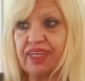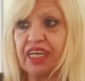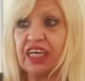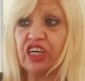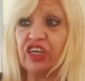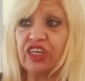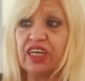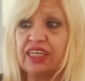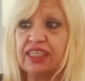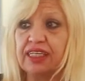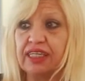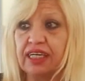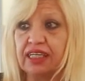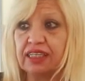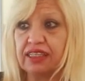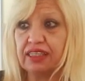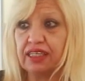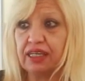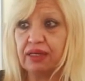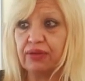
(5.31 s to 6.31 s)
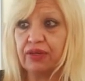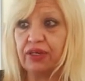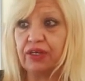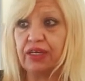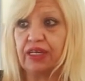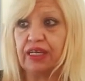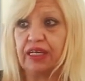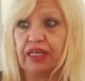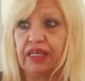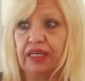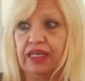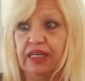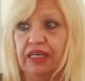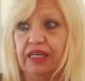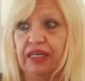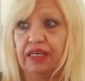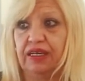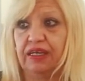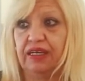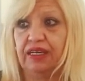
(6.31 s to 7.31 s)
y con el directivo,
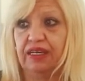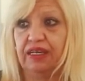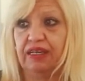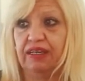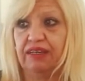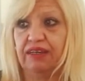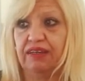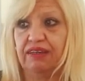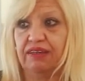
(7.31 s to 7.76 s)
eh,